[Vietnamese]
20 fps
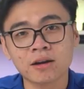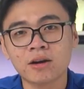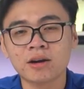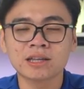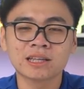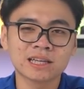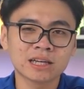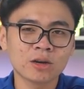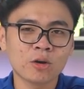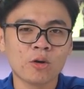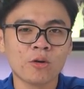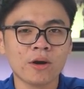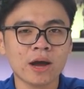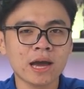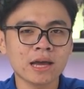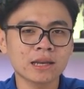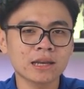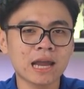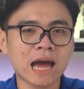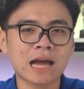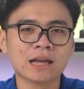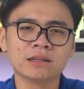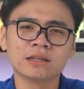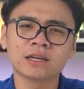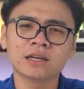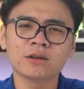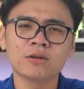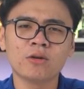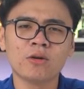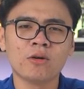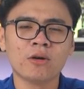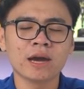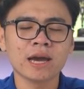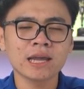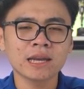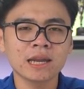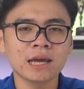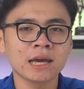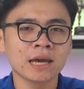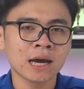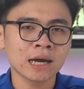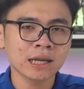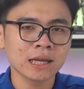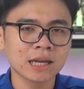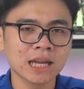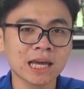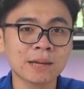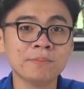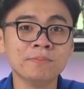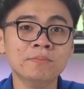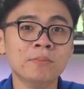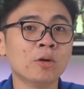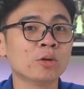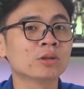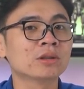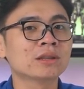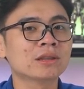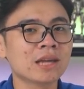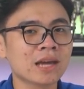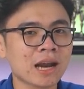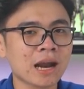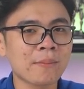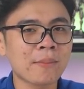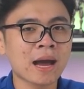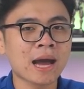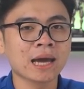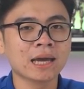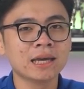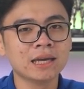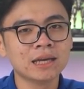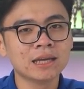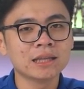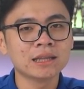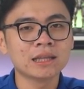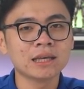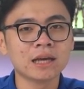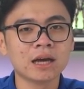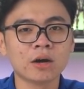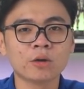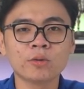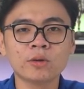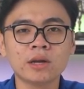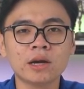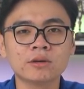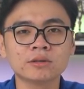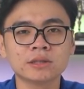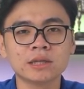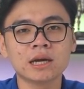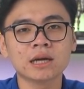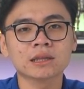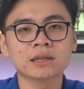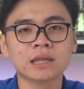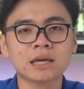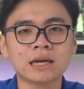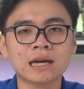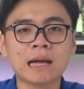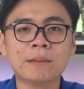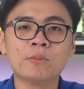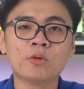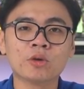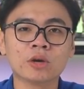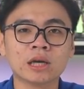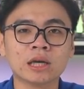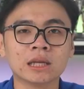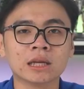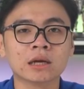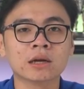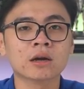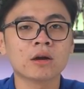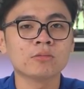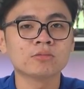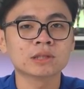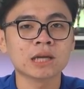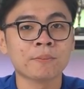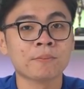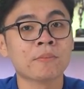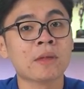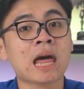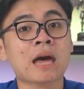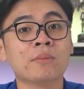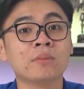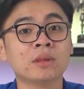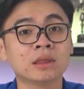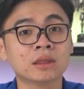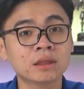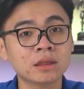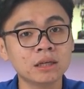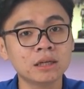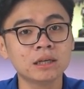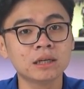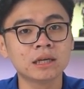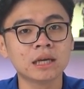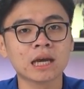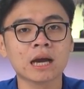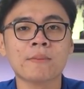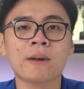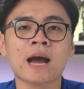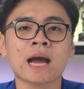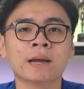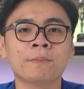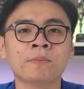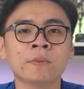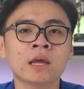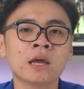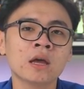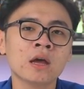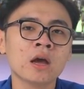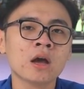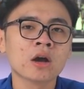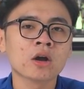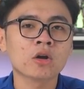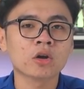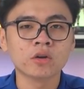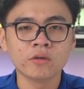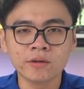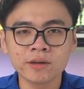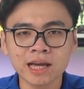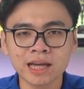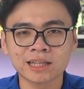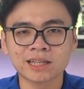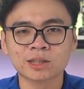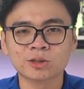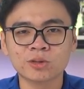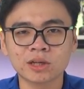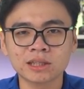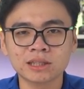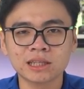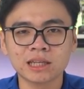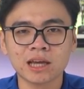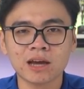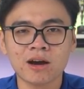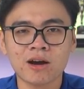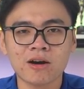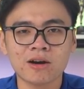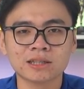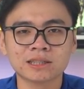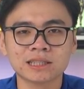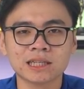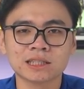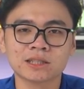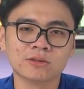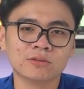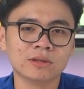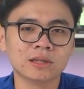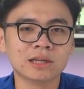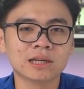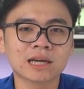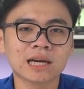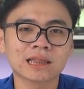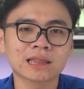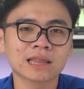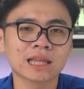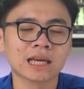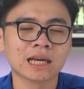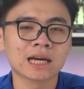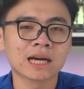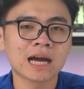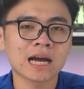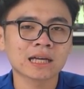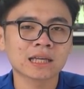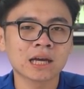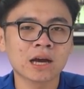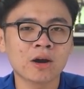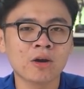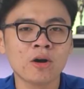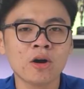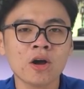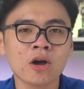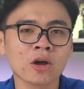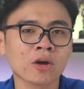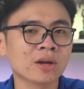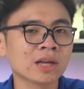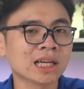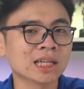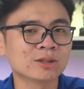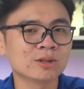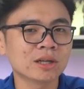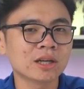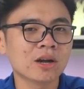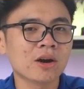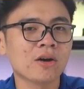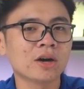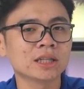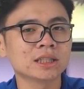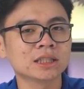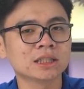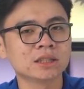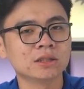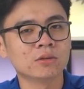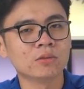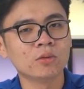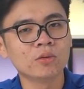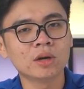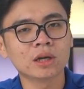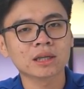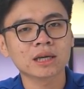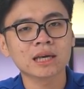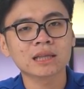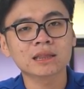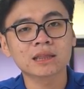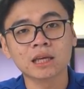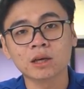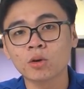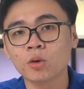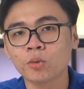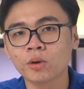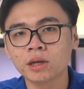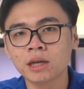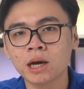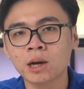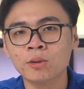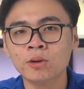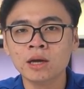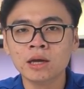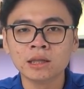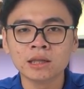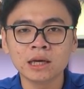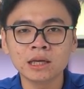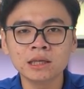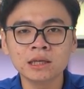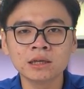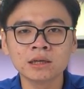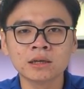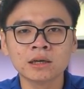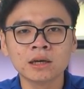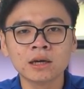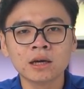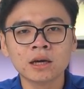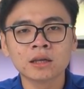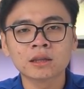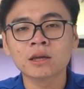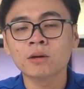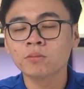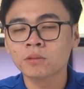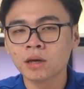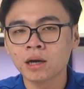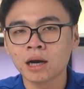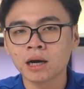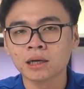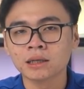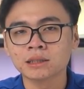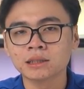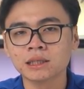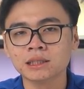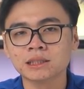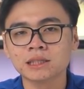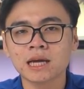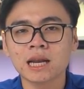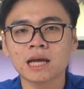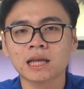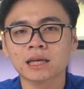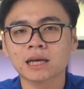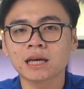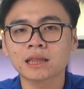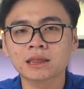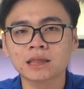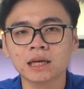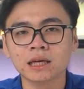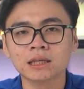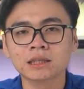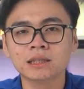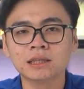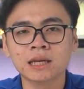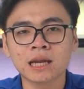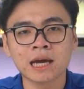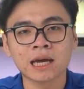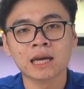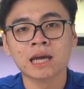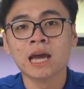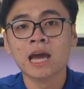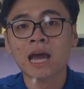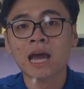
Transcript: Đó những cái ổ SD HDD 1 TB thì ở Windows sẽ được tính là 1024 GB. Còn đối với nhà sản xuất thì họ sẽ sử dụng những cách tính khác nhau. Có nhà sản xuất họ sẽ sử dụng luôn cách tính của Windows. Thế nhưng thông thường thì sẽ là những cách tính như này